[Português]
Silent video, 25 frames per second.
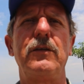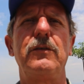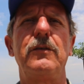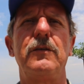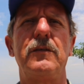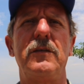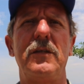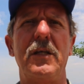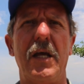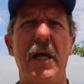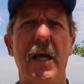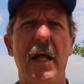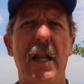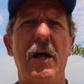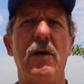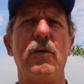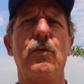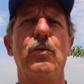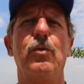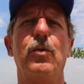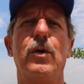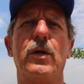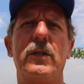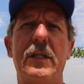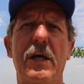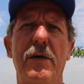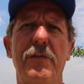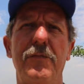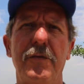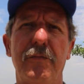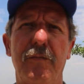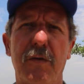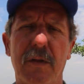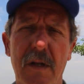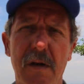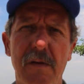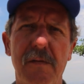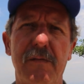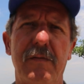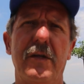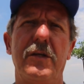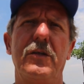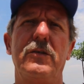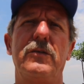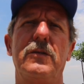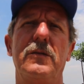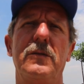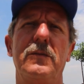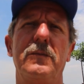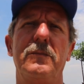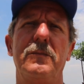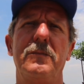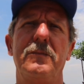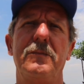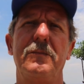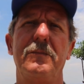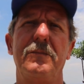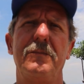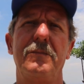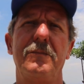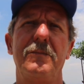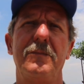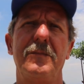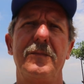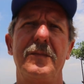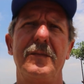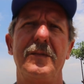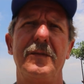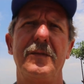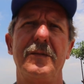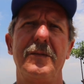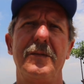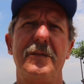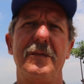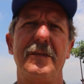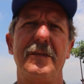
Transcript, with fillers: a dizer, a lagoa está viva outra vez. Seu